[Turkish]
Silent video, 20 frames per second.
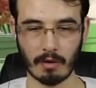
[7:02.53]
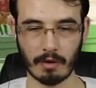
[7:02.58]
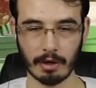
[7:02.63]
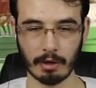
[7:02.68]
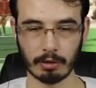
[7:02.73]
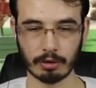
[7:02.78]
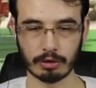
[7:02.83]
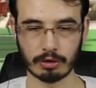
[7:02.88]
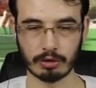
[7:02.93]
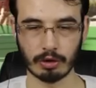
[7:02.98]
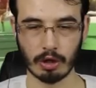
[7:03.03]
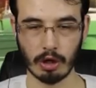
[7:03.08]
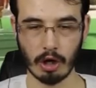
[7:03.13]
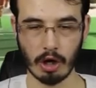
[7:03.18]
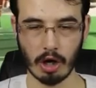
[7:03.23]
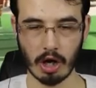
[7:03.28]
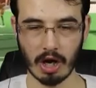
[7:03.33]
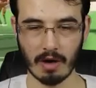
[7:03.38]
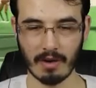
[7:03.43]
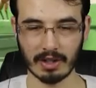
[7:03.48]
havaya uçtu.
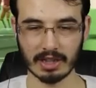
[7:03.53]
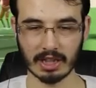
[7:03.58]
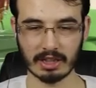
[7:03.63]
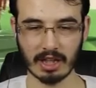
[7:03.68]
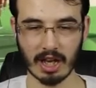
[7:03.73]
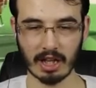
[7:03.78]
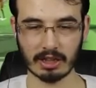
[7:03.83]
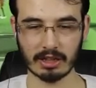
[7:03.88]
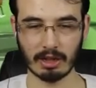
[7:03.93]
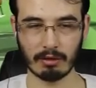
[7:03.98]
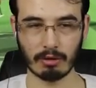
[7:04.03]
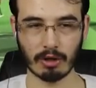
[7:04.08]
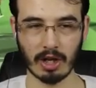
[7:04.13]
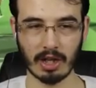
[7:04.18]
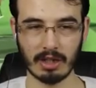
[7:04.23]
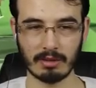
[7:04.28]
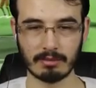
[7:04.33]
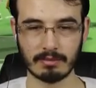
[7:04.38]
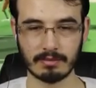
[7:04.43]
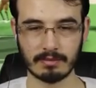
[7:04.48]
Havada tankla
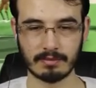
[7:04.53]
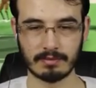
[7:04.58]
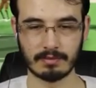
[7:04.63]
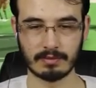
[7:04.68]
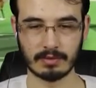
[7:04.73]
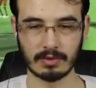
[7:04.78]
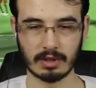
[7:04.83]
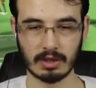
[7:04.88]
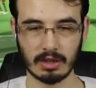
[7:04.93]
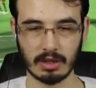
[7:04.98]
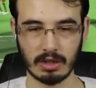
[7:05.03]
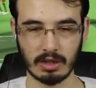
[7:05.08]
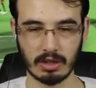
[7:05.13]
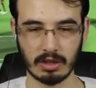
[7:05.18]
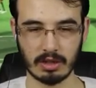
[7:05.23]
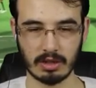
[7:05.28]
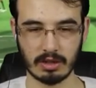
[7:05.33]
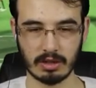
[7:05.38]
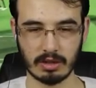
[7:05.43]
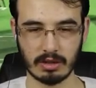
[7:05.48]
vuralım.
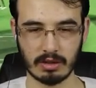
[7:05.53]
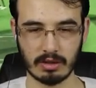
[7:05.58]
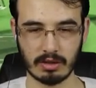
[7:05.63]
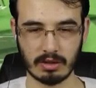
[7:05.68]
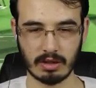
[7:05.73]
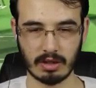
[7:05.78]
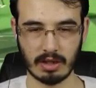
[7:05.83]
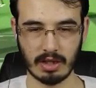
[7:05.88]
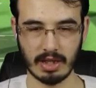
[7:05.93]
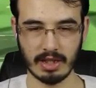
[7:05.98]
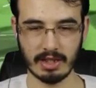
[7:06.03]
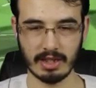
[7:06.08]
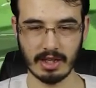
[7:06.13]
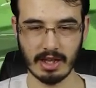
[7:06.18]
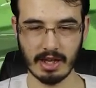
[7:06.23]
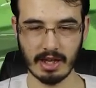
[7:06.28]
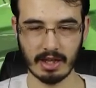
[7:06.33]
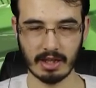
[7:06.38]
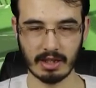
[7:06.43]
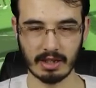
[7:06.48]

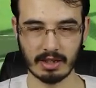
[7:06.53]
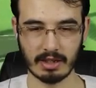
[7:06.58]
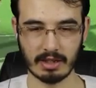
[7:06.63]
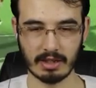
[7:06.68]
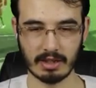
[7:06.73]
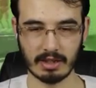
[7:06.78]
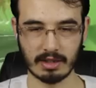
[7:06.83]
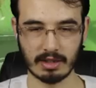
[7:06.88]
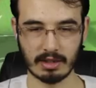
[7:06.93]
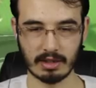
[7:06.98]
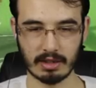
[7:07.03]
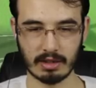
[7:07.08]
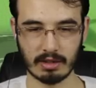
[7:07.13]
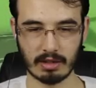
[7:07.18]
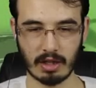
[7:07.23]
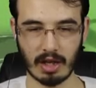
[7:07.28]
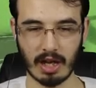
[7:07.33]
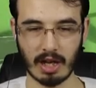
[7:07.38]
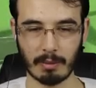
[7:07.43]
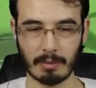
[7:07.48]
Haydi.
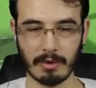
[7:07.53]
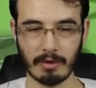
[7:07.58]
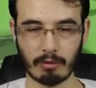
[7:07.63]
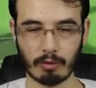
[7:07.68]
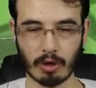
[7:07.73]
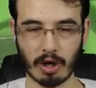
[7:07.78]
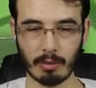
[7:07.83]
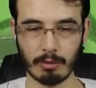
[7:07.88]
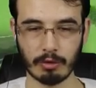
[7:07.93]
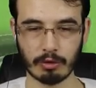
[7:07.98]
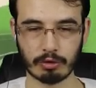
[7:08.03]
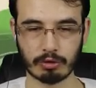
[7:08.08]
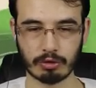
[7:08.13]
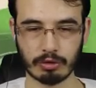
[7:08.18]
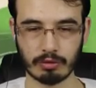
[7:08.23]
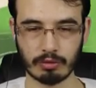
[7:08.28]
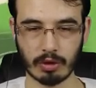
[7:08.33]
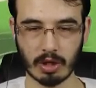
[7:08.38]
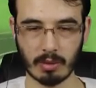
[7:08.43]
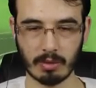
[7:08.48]
Ah be vuramıyor.
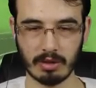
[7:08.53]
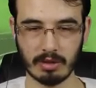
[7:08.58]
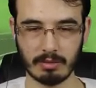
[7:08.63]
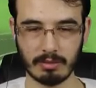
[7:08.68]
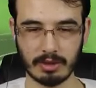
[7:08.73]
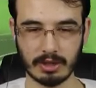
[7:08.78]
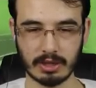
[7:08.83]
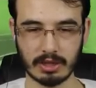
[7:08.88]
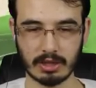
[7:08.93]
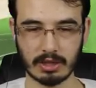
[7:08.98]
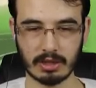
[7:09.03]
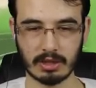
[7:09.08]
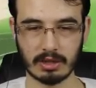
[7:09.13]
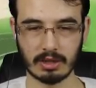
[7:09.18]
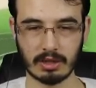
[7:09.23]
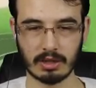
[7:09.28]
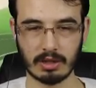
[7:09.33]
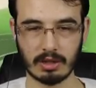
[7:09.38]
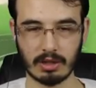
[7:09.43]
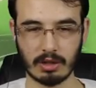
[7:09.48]
Şunu vurabilir miyiz?
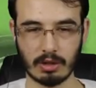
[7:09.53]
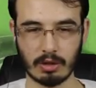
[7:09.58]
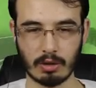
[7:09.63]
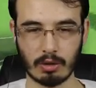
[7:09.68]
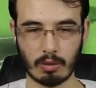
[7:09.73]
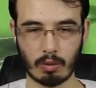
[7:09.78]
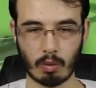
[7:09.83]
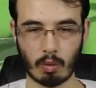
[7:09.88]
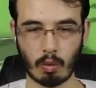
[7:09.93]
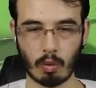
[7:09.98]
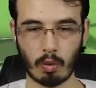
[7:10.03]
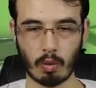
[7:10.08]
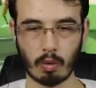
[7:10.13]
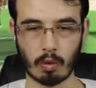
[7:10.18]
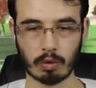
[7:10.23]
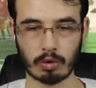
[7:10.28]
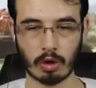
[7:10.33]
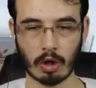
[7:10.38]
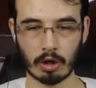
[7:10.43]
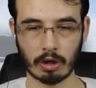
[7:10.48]

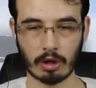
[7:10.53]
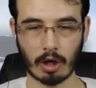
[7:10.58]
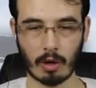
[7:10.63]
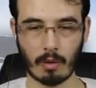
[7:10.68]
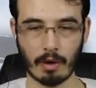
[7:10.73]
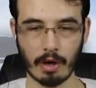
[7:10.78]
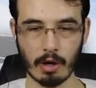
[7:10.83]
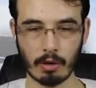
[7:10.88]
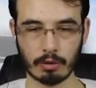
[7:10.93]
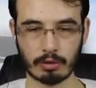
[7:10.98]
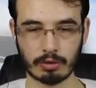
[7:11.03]
Oo tank havaya